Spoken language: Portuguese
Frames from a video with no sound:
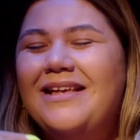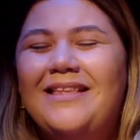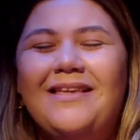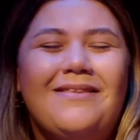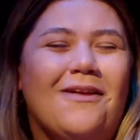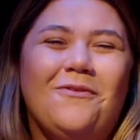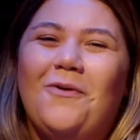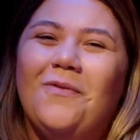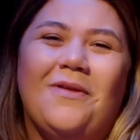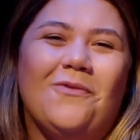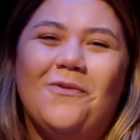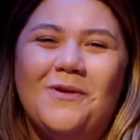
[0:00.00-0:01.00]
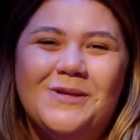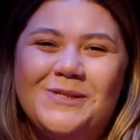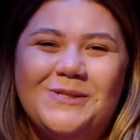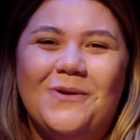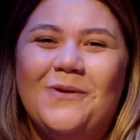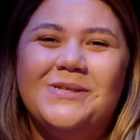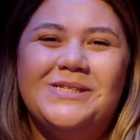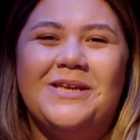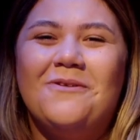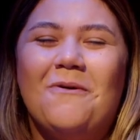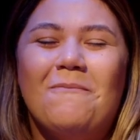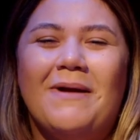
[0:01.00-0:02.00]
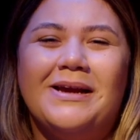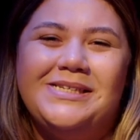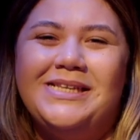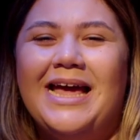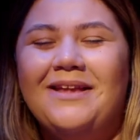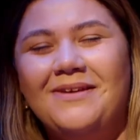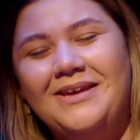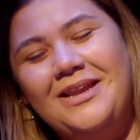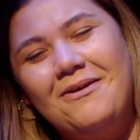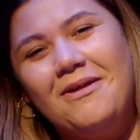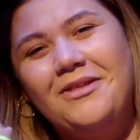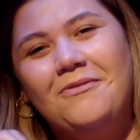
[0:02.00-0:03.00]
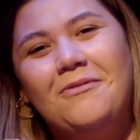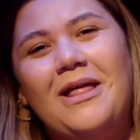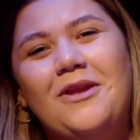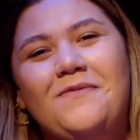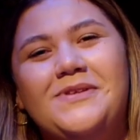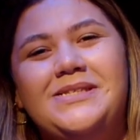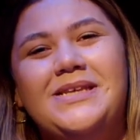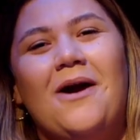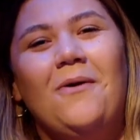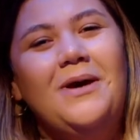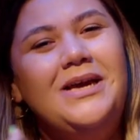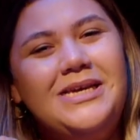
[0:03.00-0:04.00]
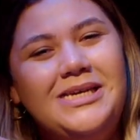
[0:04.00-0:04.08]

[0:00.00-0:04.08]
Tem tanto conteúdo gostoso sendo compartilhado aqui na Quadrangular Oficial.